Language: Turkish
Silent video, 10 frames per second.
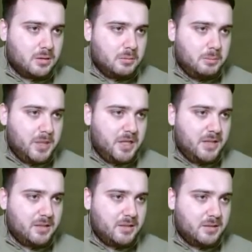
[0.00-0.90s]

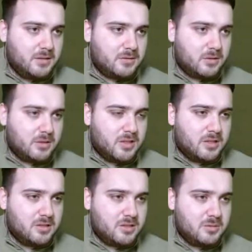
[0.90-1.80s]
Melling sol
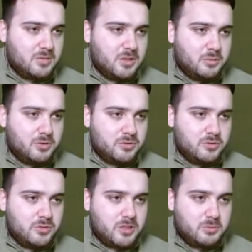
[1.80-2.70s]
kanatta şimdi
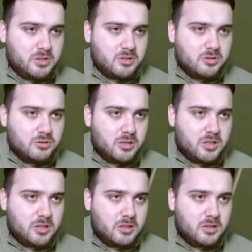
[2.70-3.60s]
pozisyon üretmeye
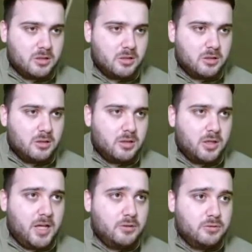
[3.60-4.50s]
çalışıyorlar.
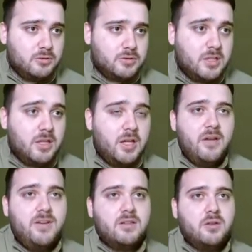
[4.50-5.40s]
El Yunusi
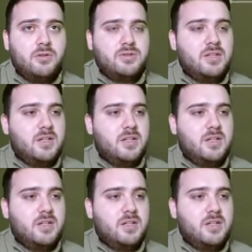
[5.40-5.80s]
evet offside.